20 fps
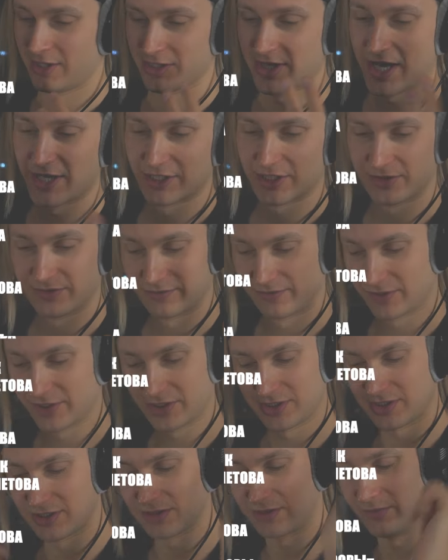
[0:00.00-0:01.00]
даже в
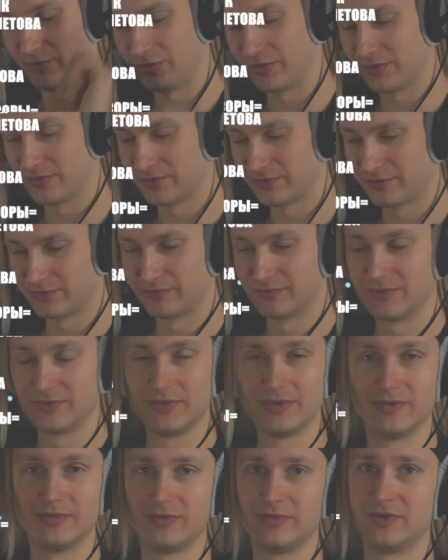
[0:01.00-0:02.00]
Рождество,
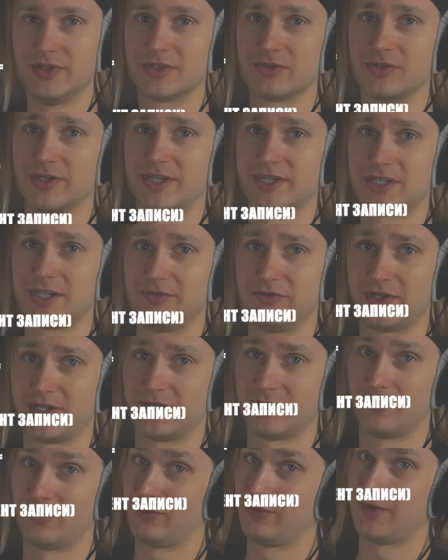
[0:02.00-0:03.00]
в государственный
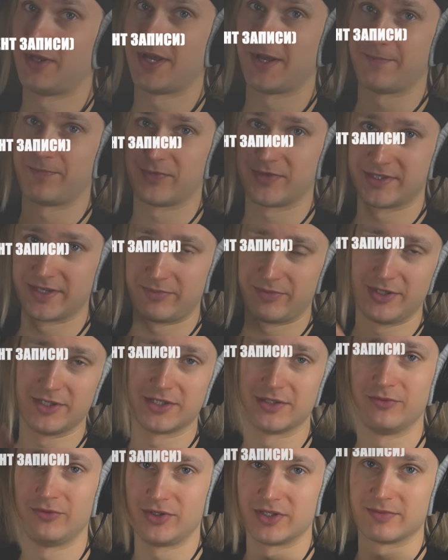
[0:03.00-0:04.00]
выходной я
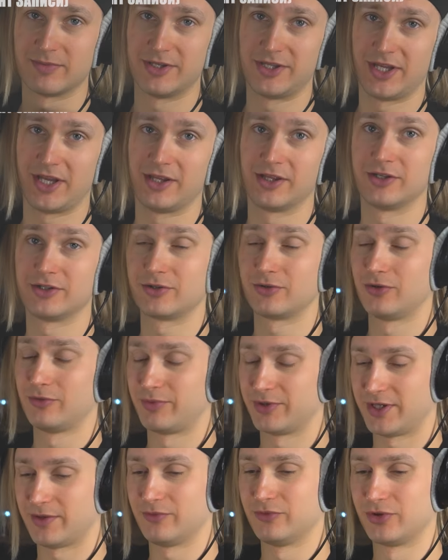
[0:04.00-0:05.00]
записываю, несмотря ни на что,
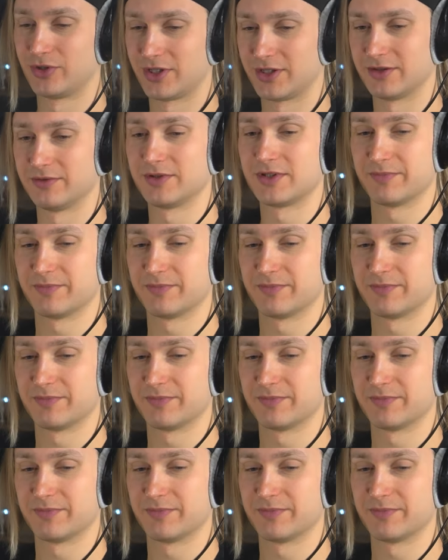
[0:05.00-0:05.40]
потому что